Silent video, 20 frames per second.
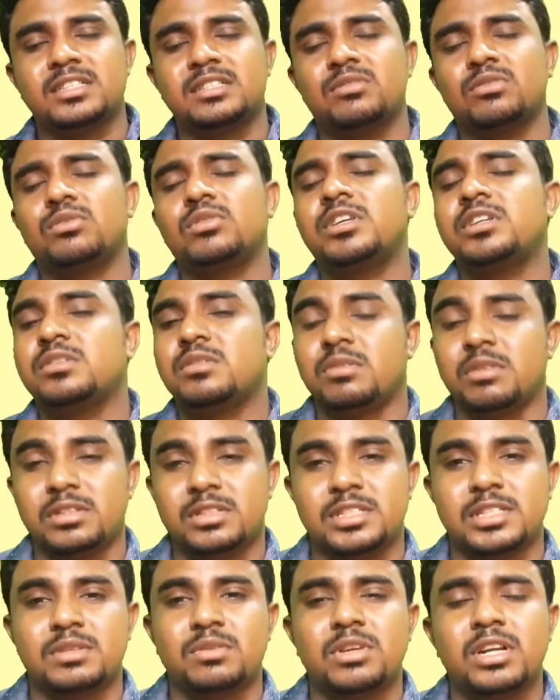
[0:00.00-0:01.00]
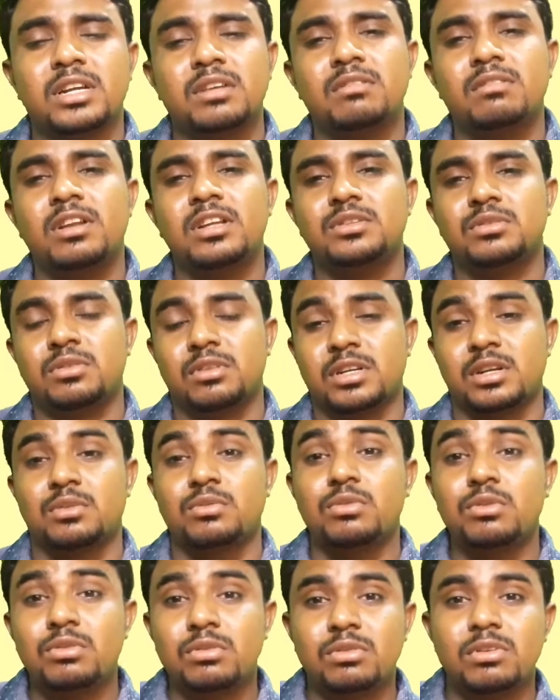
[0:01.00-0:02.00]
কত কিছু হচ্ছে অনেকগুলোই সরকার
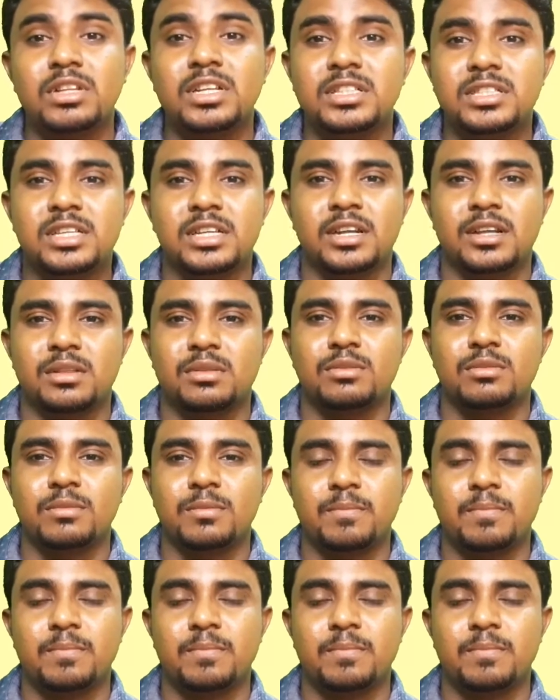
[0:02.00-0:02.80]
গুরুত্ব দিচ্ছে কিন্তু